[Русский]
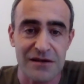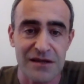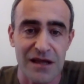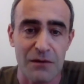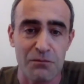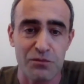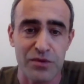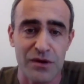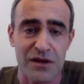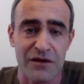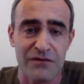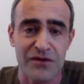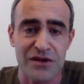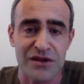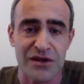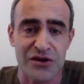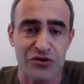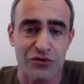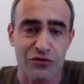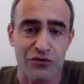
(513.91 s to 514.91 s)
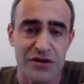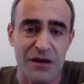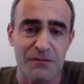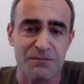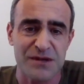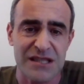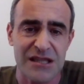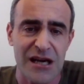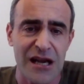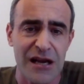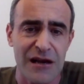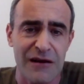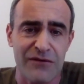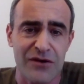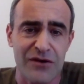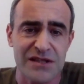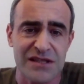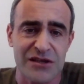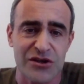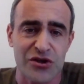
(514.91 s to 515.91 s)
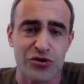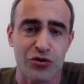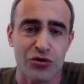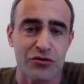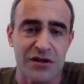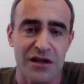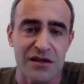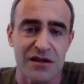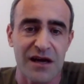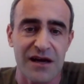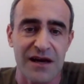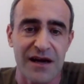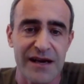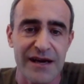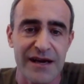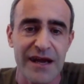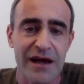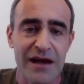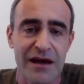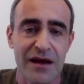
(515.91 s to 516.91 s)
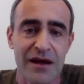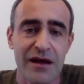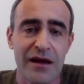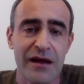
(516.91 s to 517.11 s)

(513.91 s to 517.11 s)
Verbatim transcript: И там было видно, что вот обстреливается что-то на горе,